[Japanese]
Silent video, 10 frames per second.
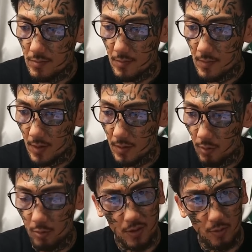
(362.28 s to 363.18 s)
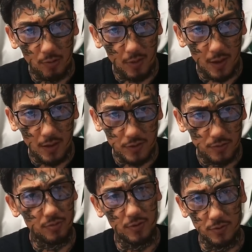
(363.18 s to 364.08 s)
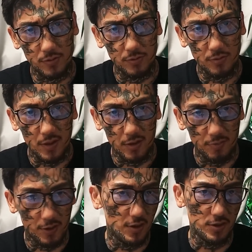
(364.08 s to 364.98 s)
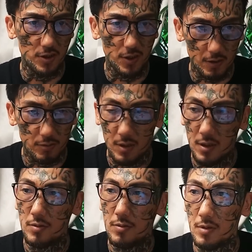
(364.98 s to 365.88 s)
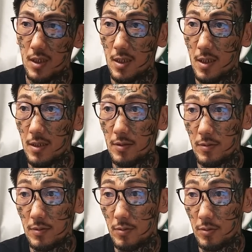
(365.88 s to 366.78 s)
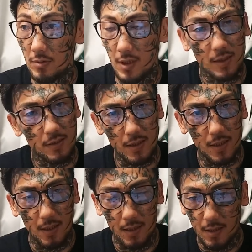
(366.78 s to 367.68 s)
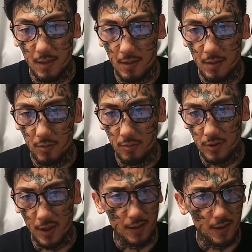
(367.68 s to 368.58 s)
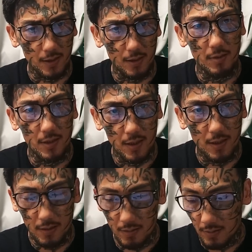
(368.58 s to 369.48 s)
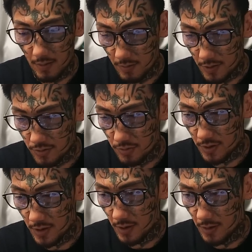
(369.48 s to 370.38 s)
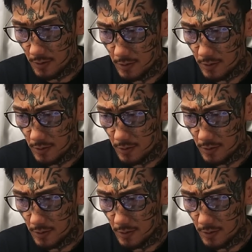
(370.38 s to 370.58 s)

うん、ここで俺はストーリーを作っていくべきなんじゃないかとか、いろいろ考えることはあって、今大会からはね、あの非常に